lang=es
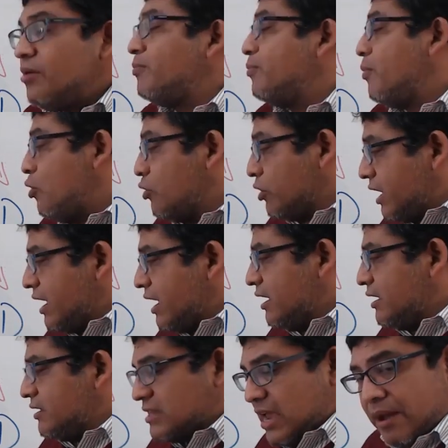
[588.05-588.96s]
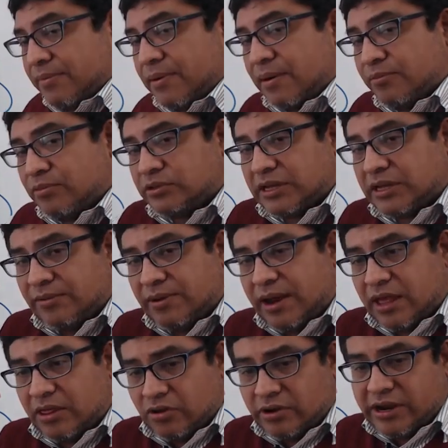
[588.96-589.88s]
porque ya hablamos
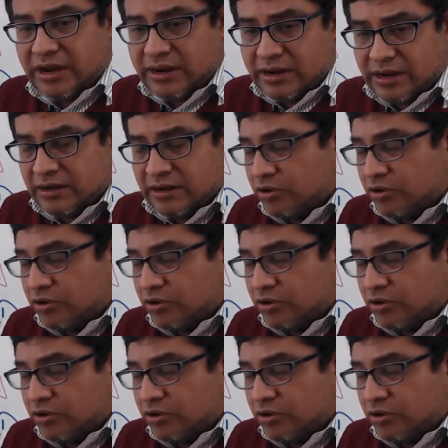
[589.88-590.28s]
hablado en,